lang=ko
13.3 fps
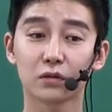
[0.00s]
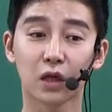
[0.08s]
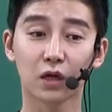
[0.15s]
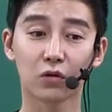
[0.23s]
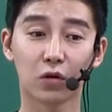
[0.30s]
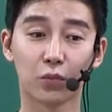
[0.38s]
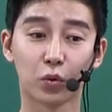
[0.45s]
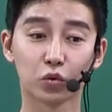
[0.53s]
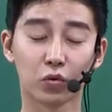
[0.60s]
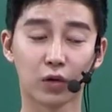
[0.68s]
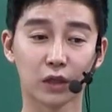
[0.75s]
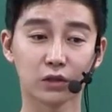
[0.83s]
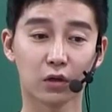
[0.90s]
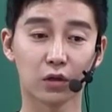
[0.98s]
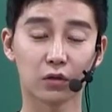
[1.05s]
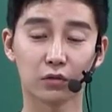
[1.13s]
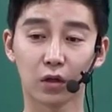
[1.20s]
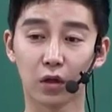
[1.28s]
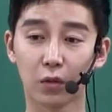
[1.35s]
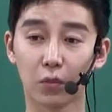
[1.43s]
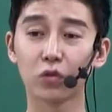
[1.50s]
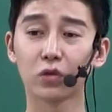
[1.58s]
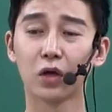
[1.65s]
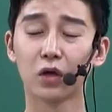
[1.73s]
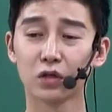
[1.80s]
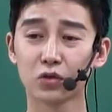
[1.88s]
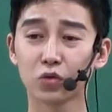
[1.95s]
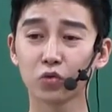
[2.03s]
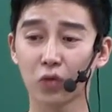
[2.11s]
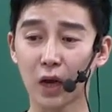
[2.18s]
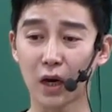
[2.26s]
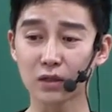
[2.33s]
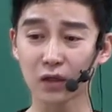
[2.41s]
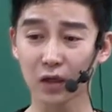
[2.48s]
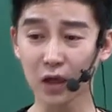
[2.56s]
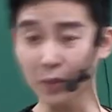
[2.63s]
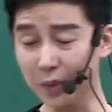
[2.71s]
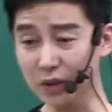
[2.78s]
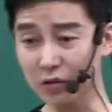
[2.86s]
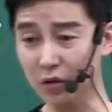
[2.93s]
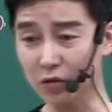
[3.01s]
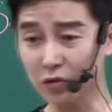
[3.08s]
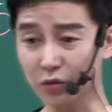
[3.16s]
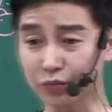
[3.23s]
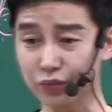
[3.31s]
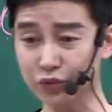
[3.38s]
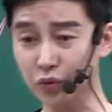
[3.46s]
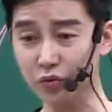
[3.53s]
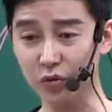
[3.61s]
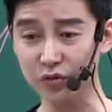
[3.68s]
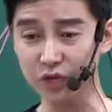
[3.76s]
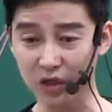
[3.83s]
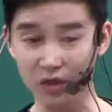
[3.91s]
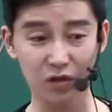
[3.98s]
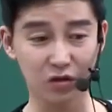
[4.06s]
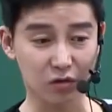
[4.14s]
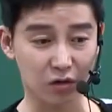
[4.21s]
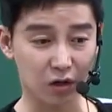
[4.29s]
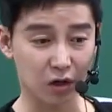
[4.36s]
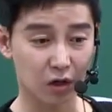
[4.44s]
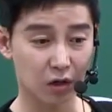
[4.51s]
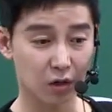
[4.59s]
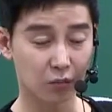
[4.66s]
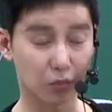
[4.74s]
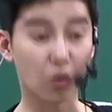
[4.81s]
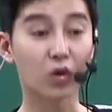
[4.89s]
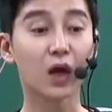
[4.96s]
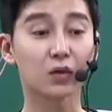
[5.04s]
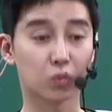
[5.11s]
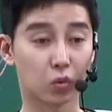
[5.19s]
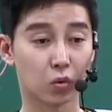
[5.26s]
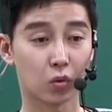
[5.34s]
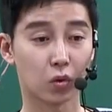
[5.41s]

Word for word: 따뜻한 걸 보통 가져가는데 뭐 이 정도는 알잖아. 카페인 들어간 건 무조건 제끼는 거야. 뭐라도.